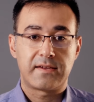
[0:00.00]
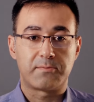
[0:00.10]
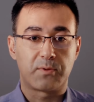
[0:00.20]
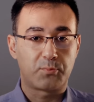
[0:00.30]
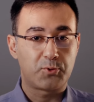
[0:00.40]

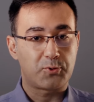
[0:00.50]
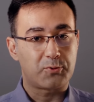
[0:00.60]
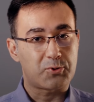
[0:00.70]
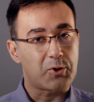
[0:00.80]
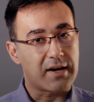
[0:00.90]
Şimdi
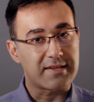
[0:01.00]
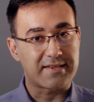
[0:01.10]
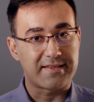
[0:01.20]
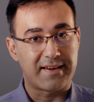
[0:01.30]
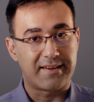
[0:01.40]
bu çok
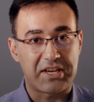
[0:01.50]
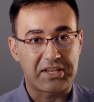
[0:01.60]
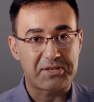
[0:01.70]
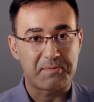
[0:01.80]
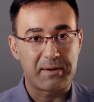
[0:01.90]
aslında
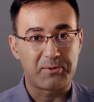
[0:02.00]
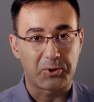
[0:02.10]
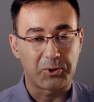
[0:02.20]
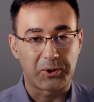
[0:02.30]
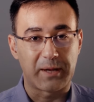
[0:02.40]
çekişmeli bir
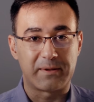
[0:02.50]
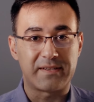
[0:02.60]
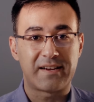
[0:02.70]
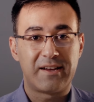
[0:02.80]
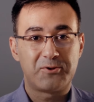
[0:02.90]
konu
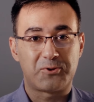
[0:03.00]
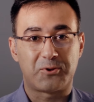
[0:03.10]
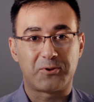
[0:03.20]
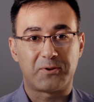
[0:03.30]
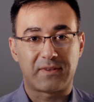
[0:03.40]
olabilir.
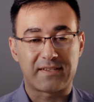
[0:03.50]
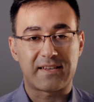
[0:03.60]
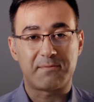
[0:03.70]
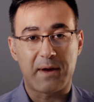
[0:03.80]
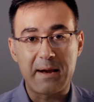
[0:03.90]
Çünkü
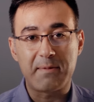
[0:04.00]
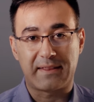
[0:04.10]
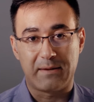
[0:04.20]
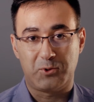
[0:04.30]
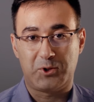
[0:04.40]
tasarım
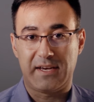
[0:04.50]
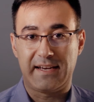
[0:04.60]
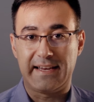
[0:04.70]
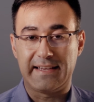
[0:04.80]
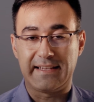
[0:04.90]
elbette
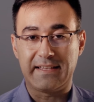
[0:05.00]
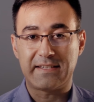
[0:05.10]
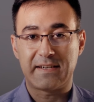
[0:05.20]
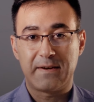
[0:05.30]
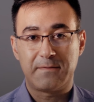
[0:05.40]
müşteriyle
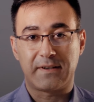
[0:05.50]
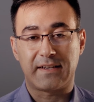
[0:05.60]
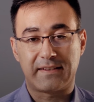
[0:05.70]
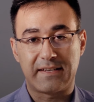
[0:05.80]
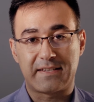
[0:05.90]
ilgilenir.
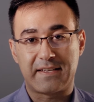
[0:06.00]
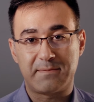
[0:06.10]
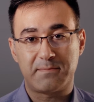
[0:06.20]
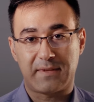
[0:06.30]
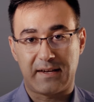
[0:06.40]
Fakat
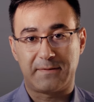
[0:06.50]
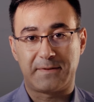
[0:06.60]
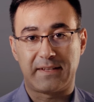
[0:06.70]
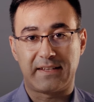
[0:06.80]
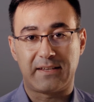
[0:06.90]
tasarım
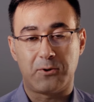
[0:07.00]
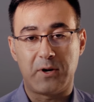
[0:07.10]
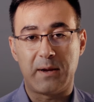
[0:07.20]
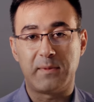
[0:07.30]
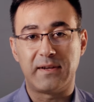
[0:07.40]
tarafındaki
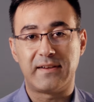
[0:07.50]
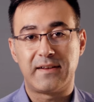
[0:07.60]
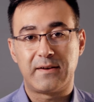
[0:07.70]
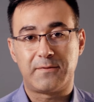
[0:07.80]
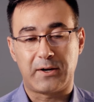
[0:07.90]
önemli
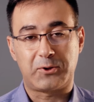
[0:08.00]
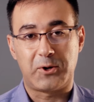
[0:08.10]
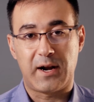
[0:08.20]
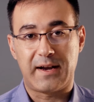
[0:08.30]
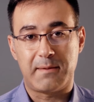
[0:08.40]

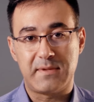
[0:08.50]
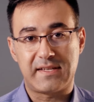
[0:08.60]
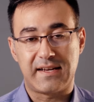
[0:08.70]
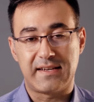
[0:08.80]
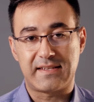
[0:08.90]
faktörlerden
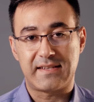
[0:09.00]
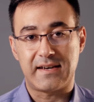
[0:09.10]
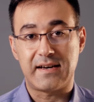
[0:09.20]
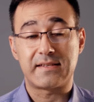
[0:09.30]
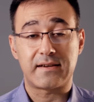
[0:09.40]
bir
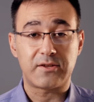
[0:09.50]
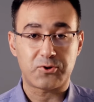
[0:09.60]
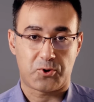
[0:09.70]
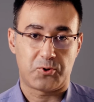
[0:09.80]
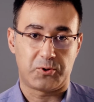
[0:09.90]
tanesi aynı
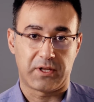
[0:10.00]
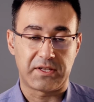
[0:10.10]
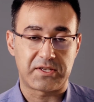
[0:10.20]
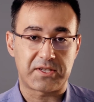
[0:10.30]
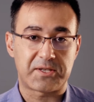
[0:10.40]
zamanda son
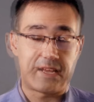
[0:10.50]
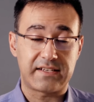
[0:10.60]
kullanıcıdır.